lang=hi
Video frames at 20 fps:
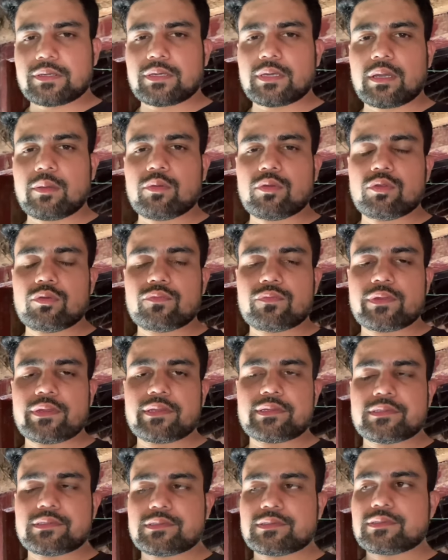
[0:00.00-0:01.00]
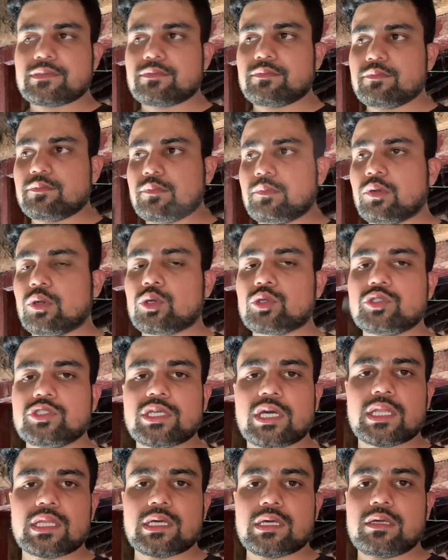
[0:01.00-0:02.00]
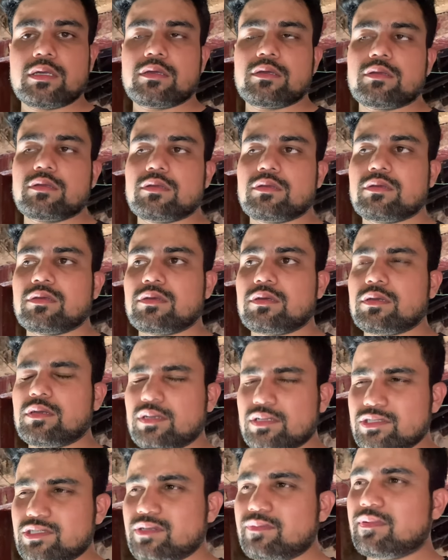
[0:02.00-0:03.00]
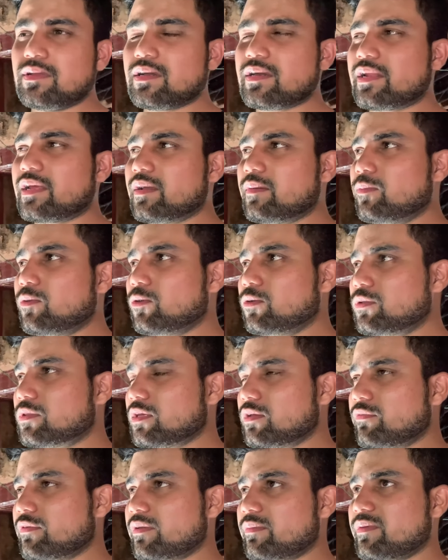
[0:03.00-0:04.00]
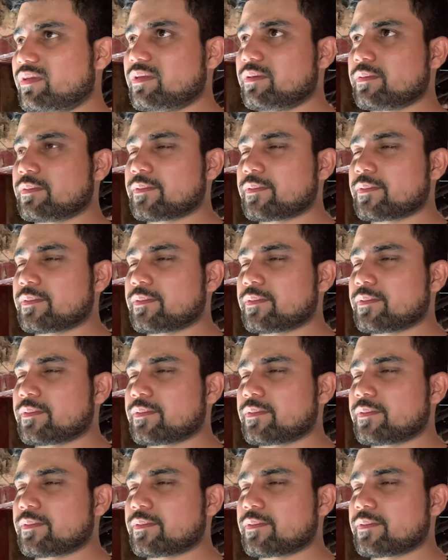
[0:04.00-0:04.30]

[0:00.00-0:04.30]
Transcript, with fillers: क्या बोलूँ फ्रेंड्स बहुत ज़्यादा अजीब लग रहा है बोलते हुए भी